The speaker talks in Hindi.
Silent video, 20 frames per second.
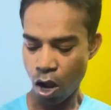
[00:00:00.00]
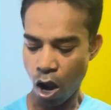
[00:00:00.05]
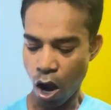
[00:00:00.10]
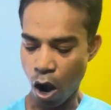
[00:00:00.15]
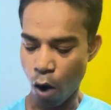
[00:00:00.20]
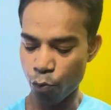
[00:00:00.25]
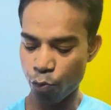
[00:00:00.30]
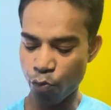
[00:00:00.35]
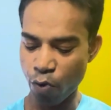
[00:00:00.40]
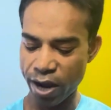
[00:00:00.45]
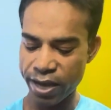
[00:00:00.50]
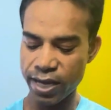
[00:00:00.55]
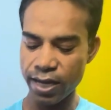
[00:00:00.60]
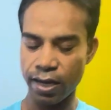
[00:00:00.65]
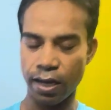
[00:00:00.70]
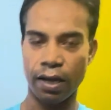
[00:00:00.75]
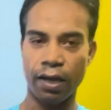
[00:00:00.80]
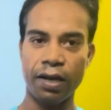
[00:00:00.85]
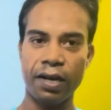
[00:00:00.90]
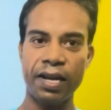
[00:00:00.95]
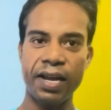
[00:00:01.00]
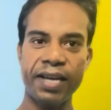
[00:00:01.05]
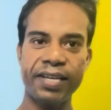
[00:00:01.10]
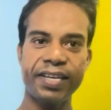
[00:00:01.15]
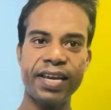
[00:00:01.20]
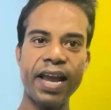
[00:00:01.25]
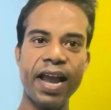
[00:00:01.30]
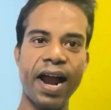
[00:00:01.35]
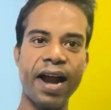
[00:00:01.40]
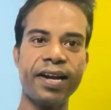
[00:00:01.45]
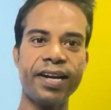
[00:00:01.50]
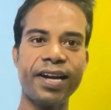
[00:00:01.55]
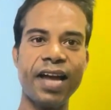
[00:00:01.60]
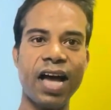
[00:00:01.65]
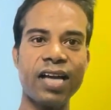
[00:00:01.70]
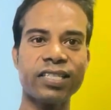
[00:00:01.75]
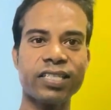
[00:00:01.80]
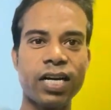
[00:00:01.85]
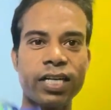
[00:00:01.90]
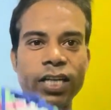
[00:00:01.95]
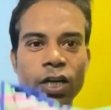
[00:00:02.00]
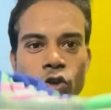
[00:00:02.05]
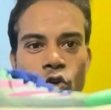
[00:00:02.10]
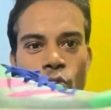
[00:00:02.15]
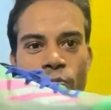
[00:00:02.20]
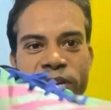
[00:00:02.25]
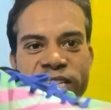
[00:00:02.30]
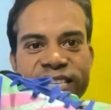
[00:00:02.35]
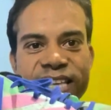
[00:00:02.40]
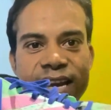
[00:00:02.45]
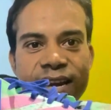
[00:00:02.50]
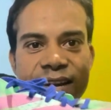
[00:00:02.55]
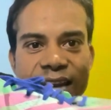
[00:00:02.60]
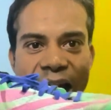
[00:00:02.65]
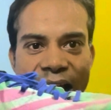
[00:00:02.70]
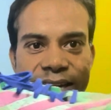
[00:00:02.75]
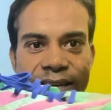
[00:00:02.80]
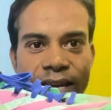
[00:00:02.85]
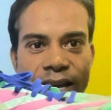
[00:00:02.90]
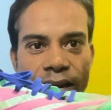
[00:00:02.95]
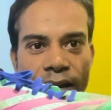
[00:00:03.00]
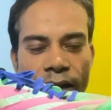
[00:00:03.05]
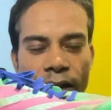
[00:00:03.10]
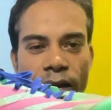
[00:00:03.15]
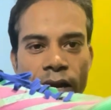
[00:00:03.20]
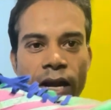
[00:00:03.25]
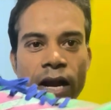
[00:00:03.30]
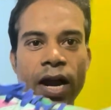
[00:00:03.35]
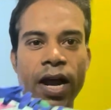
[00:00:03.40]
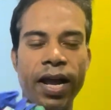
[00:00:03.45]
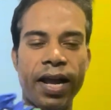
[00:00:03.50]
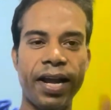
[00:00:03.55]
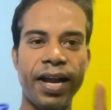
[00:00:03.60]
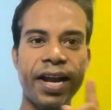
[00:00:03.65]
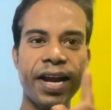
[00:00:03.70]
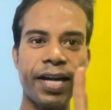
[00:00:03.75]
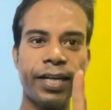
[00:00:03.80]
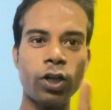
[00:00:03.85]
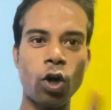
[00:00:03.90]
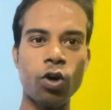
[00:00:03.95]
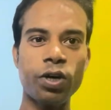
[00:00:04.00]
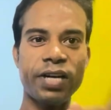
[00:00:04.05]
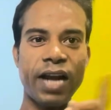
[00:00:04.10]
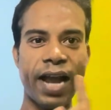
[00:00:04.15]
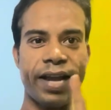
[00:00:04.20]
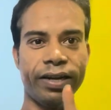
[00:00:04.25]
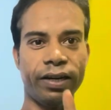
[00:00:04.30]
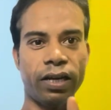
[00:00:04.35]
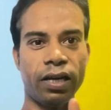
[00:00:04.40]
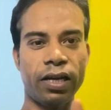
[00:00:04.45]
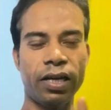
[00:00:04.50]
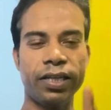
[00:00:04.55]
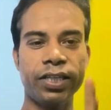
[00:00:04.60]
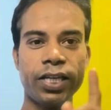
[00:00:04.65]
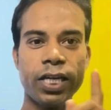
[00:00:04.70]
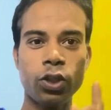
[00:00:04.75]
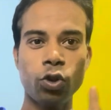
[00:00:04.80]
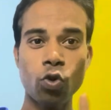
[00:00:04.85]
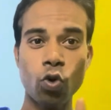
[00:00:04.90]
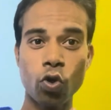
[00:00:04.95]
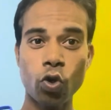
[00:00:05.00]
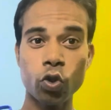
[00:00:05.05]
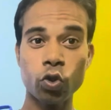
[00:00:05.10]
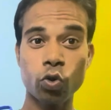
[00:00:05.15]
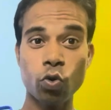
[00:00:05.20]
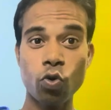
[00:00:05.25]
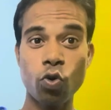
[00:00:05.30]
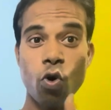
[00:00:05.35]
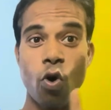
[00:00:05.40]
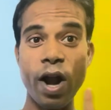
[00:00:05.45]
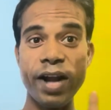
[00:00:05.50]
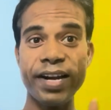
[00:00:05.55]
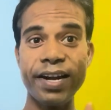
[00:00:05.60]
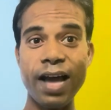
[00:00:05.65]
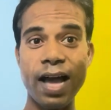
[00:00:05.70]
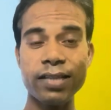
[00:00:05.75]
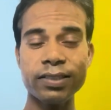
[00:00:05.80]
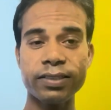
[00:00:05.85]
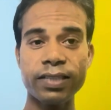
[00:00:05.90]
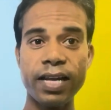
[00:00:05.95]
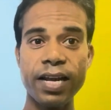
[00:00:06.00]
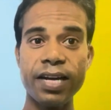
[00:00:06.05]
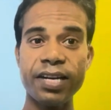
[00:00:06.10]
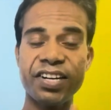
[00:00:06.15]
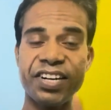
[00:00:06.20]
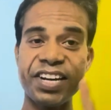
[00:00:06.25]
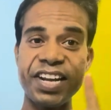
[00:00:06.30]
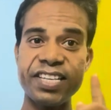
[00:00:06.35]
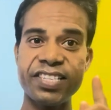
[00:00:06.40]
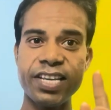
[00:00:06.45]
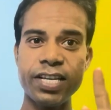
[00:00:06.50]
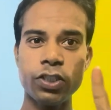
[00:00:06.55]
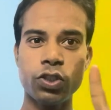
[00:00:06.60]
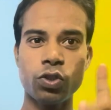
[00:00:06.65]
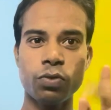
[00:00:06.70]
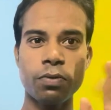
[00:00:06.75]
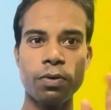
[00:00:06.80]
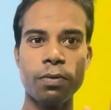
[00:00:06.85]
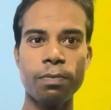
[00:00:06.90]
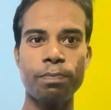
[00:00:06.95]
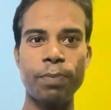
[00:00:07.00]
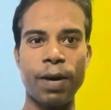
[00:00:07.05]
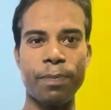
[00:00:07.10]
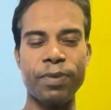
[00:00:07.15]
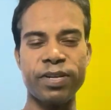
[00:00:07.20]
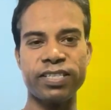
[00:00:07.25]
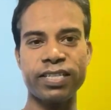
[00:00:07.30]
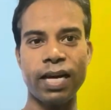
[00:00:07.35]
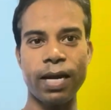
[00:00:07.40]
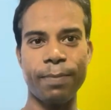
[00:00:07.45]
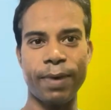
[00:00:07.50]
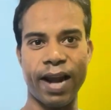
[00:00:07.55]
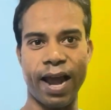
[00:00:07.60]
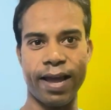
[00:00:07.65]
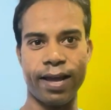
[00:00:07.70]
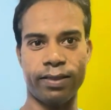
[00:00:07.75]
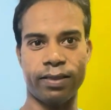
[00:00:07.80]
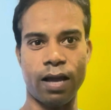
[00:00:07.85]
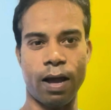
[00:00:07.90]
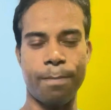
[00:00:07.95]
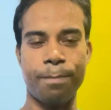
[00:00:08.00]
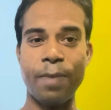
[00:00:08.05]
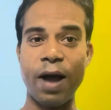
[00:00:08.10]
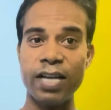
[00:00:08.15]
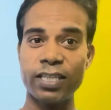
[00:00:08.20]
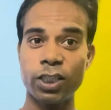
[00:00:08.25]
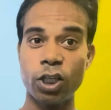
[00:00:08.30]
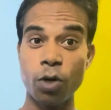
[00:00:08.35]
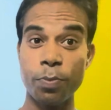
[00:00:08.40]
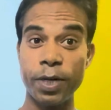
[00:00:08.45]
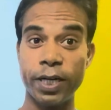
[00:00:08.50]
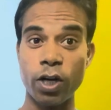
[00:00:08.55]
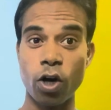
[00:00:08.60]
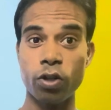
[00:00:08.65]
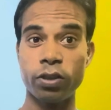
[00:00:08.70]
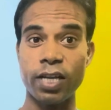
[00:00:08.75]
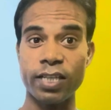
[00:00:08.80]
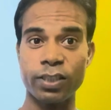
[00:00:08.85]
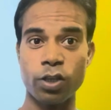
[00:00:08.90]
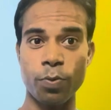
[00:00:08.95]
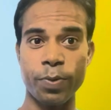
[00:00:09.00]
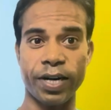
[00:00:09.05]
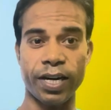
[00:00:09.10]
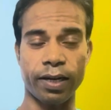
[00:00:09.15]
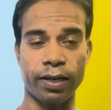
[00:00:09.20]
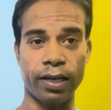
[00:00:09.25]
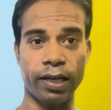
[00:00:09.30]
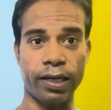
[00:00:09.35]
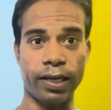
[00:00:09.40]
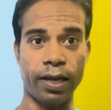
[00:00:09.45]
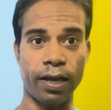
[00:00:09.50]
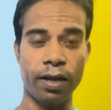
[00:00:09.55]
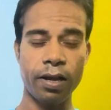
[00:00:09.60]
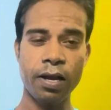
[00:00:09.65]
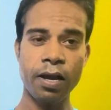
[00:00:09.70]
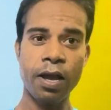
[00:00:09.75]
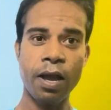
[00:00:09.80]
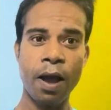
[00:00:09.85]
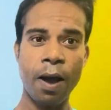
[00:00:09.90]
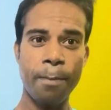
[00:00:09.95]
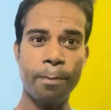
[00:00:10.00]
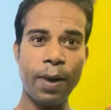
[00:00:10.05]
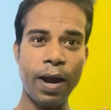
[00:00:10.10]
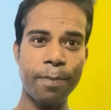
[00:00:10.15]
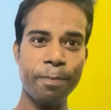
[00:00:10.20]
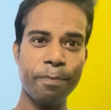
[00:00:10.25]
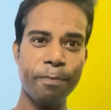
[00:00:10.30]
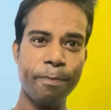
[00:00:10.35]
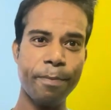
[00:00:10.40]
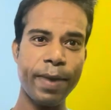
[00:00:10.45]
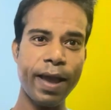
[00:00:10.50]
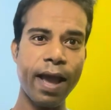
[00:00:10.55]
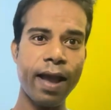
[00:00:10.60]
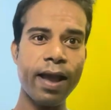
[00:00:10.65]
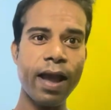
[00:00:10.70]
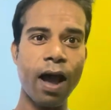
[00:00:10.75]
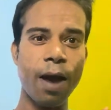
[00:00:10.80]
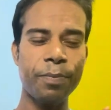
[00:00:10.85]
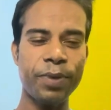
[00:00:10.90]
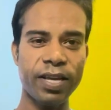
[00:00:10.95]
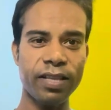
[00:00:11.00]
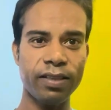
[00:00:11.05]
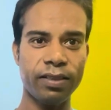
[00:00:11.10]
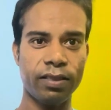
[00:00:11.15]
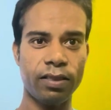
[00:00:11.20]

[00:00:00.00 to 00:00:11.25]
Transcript: अब वहीं ये एडिडास का टकुमी से नाइन है एट और नाइन ये दोनों शू को एडिडास ने रेसिंग पर्पस के लिए बनाया था पांच किलोमीटर और दस किलोमीटर के लिए पर मैं अभी